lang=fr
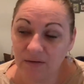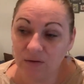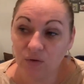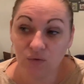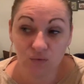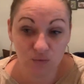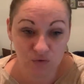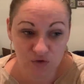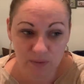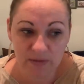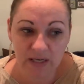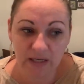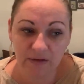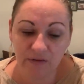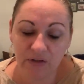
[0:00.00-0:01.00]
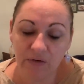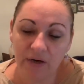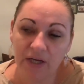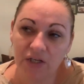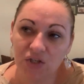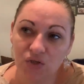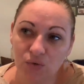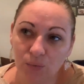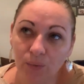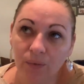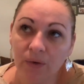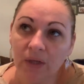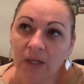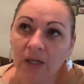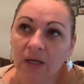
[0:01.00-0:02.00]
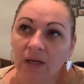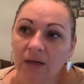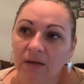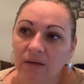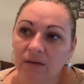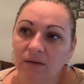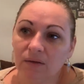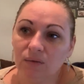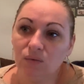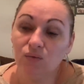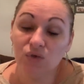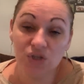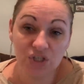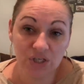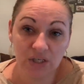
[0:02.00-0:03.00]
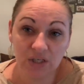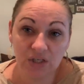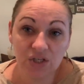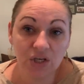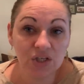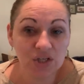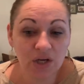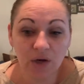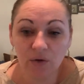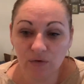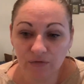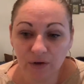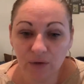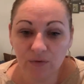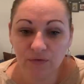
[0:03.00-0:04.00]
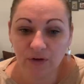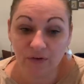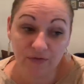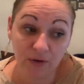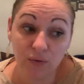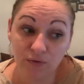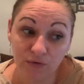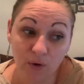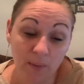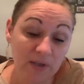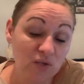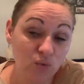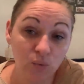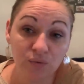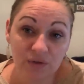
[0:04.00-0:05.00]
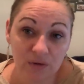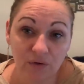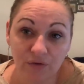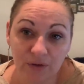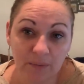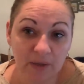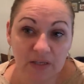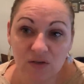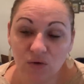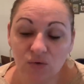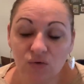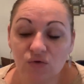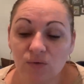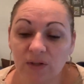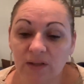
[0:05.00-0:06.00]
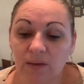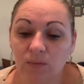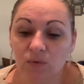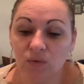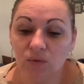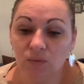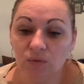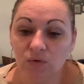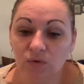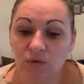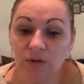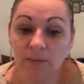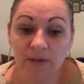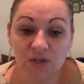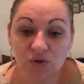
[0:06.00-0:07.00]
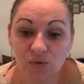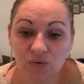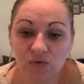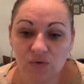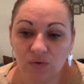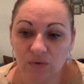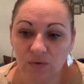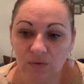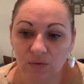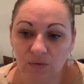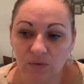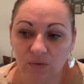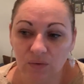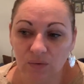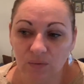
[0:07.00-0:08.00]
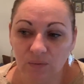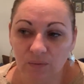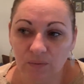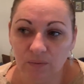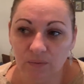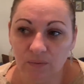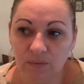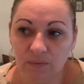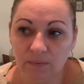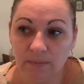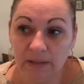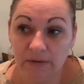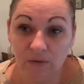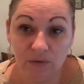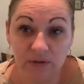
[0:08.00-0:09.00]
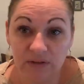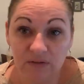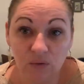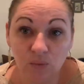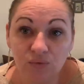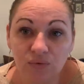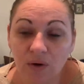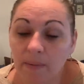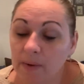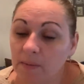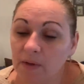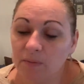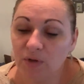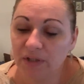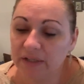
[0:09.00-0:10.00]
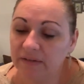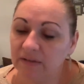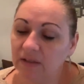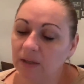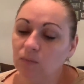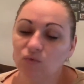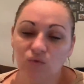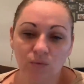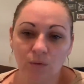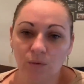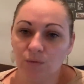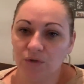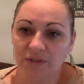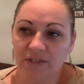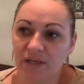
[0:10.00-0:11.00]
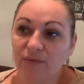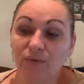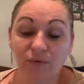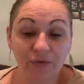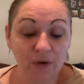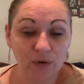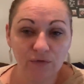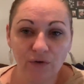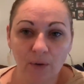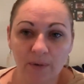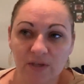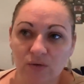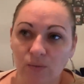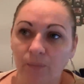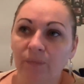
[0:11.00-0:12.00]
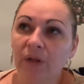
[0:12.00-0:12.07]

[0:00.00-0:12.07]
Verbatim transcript: quand nous sommes arrivés dans la région. Euh, où j'ai cherché à refaire une, faire une formation puisqu'en fait personne ne souhaitait me, donner ma chance euh, bah, dans des emplois, même les boîtes d'intérim, tout le monde me disait faut faire une formation